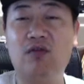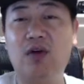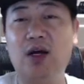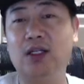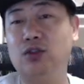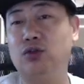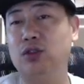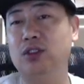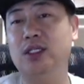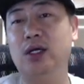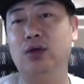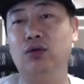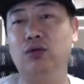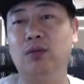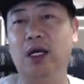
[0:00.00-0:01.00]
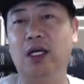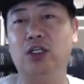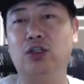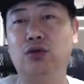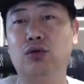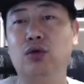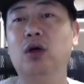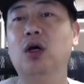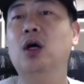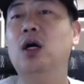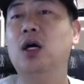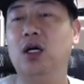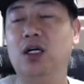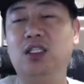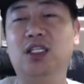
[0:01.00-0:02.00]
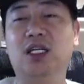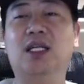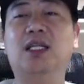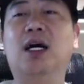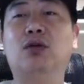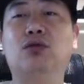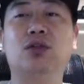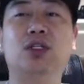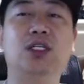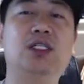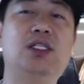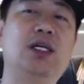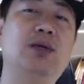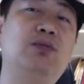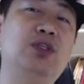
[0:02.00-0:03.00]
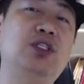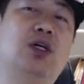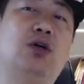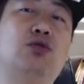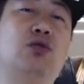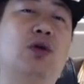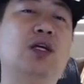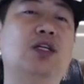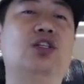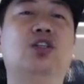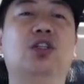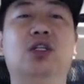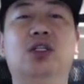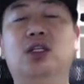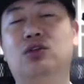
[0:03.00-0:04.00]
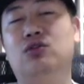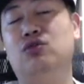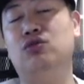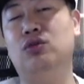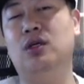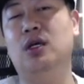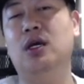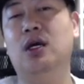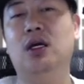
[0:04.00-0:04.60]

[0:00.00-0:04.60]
泛存在于美洲和其他大陆的一些比较原始的地区。